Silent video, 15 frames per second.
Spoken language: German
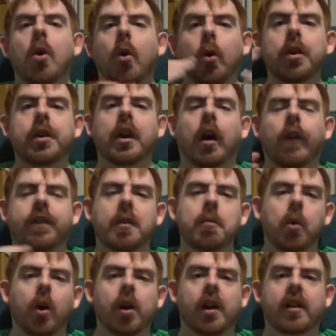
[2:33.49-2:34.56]
und auf den
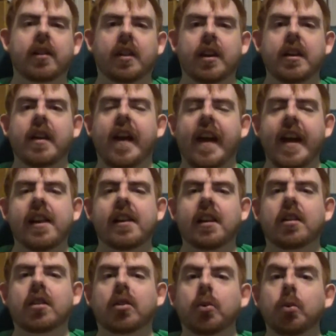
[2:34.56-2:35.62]
Mörder seiner
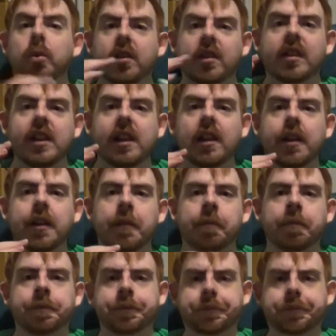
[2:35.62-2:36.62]
Eltern zu zielen.